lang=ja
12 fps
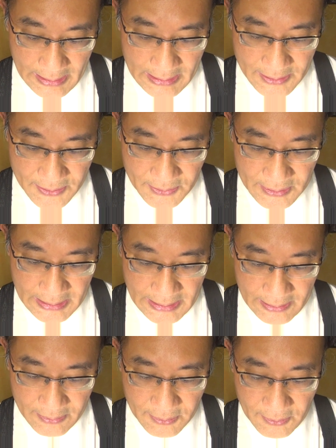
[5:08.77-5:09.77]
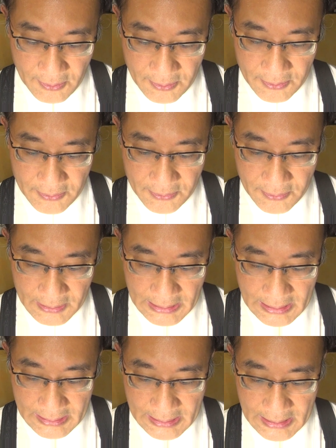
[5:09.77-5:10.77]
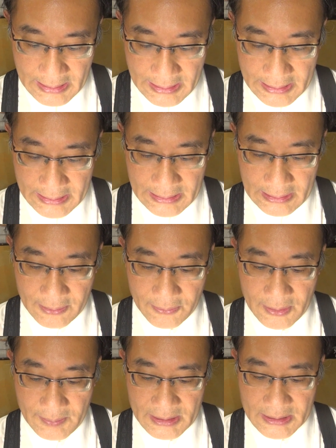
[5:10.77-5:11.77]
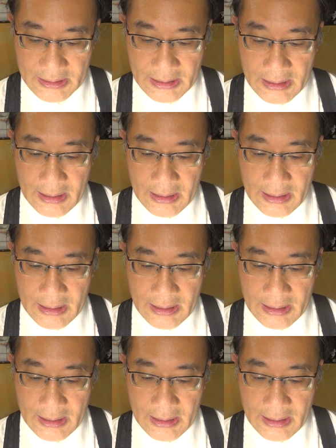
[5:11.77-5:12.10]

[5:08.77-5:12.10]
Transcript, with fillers: 延長されるというような流れになっております。